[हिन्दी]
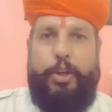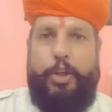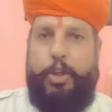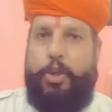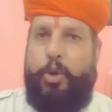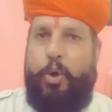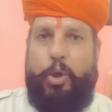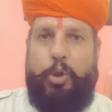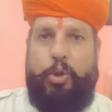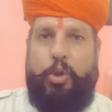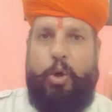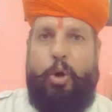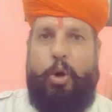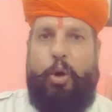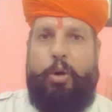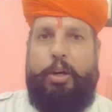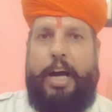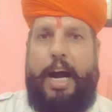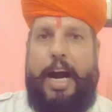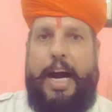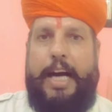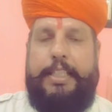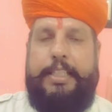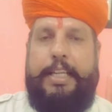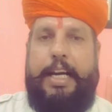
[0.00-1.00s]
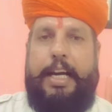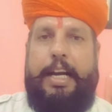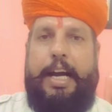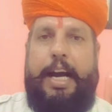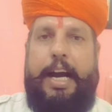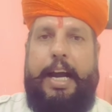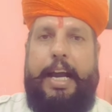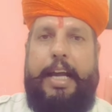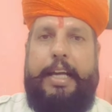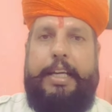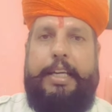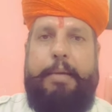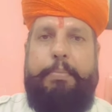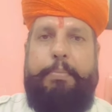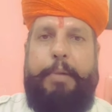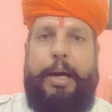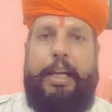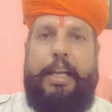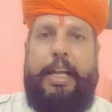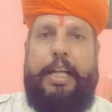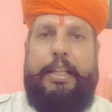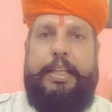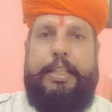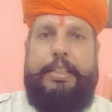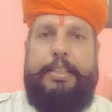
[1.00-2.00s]
यूं तो कहा जा रहा है कि
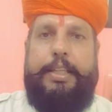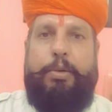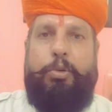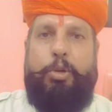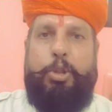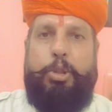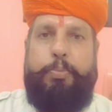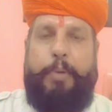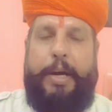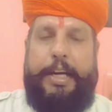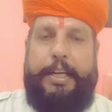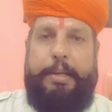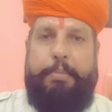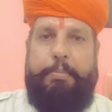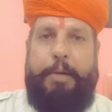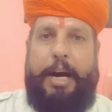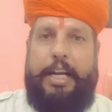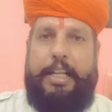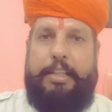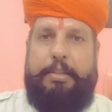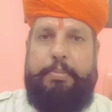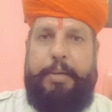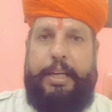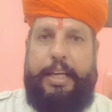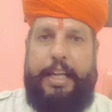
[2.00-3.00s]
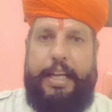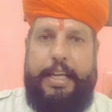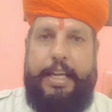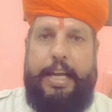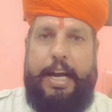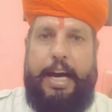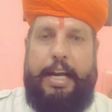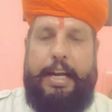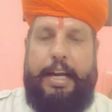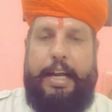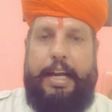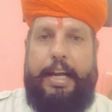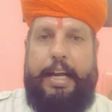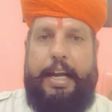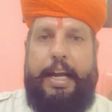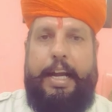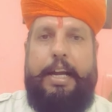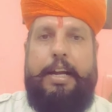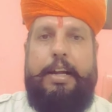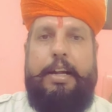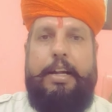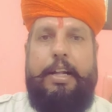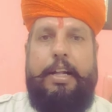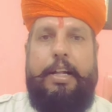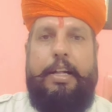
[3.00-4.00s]
बांग्लादेशी घुसपैठी भारत में नहीं आ रहे हैं
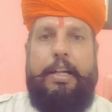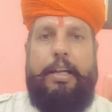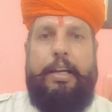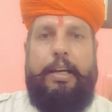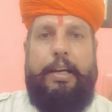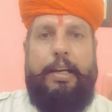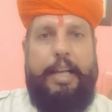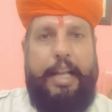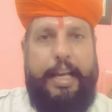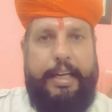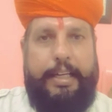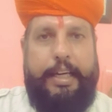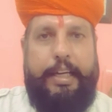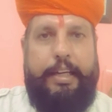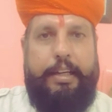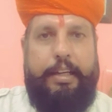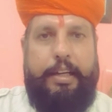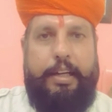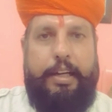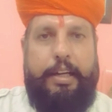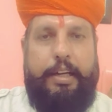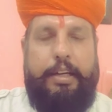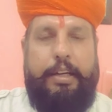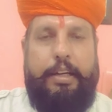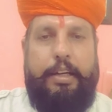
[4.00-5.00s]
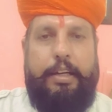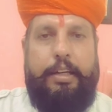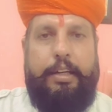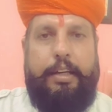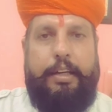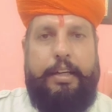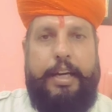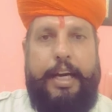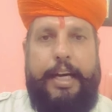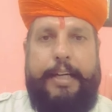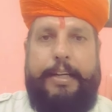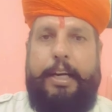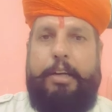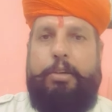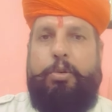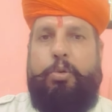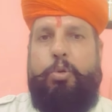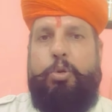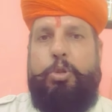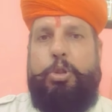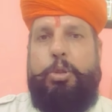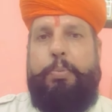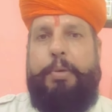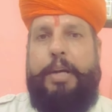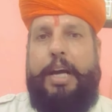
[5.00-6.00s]
लेकिन ग्रेटर
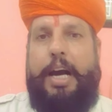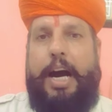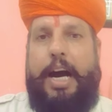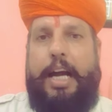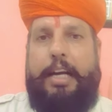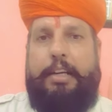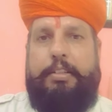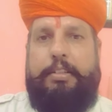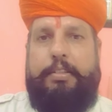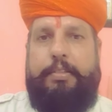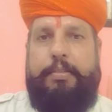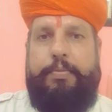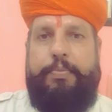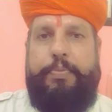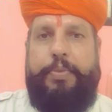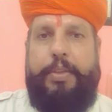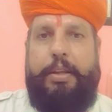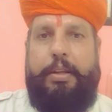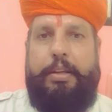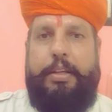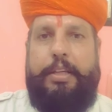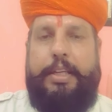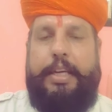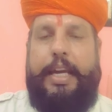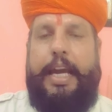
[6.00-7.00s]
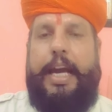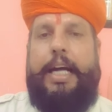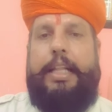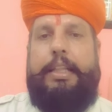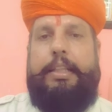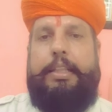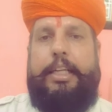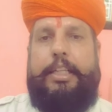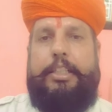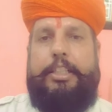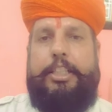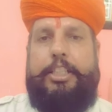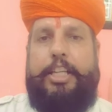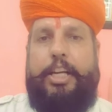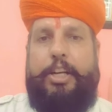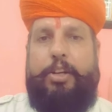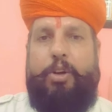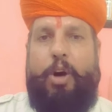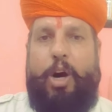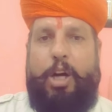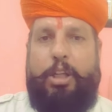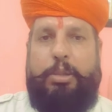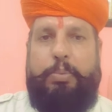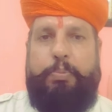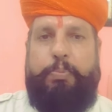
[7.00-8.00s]
कूच बिहार के अंदर जिसे
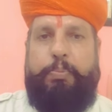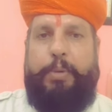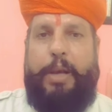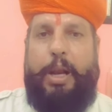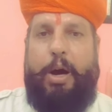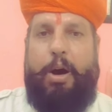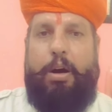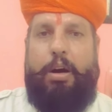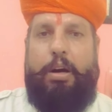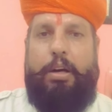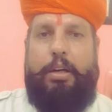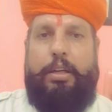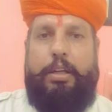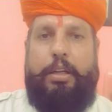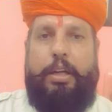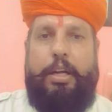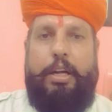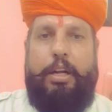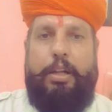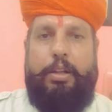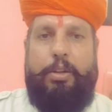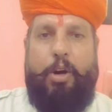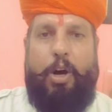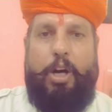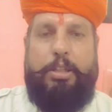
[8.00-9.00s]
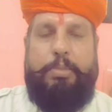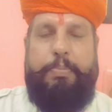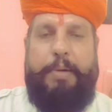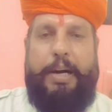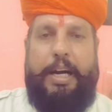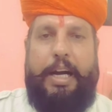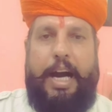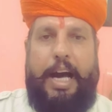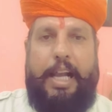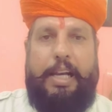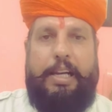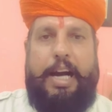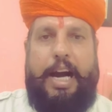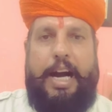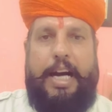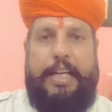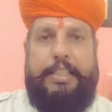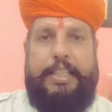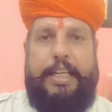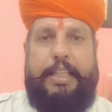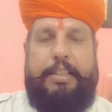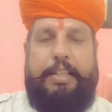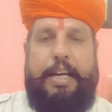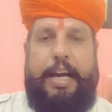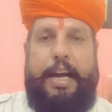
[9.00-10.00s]
नॉर्थ नॉर्थ बंगाल कहा
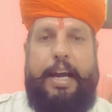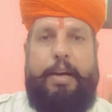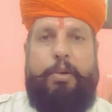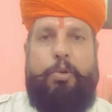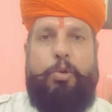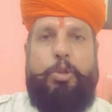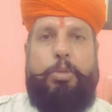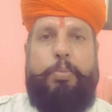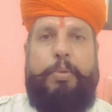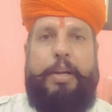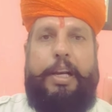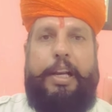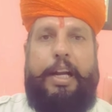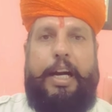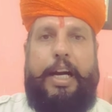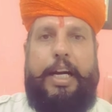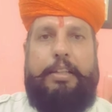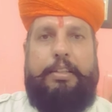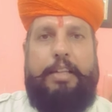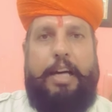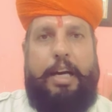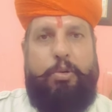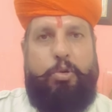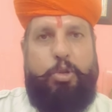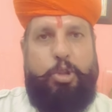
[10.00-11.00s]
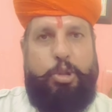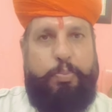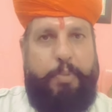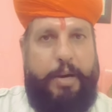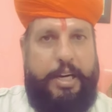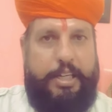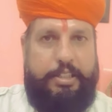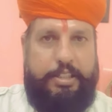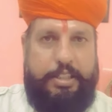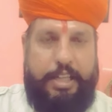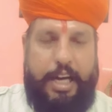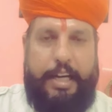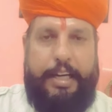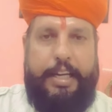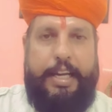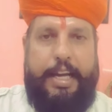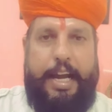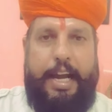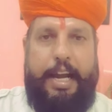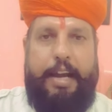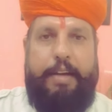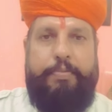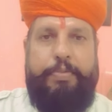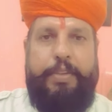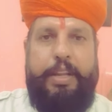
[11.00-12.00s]
जाता है उसमें लगातार घुसपैठ जारी है